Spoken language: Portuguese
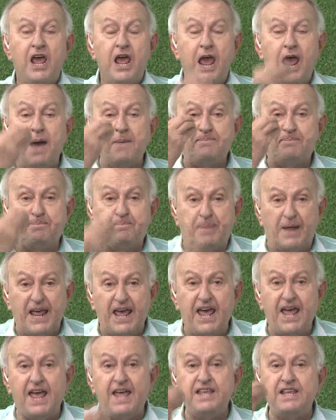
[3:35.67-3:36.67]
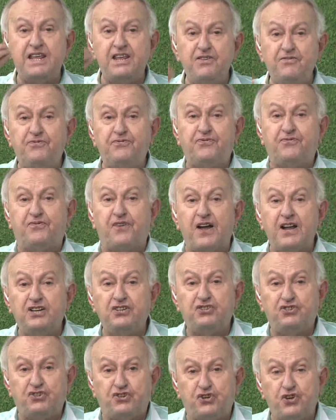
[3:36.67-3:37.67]
é
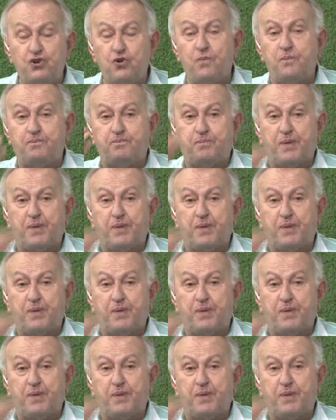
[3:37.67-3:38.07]
pré-infantil,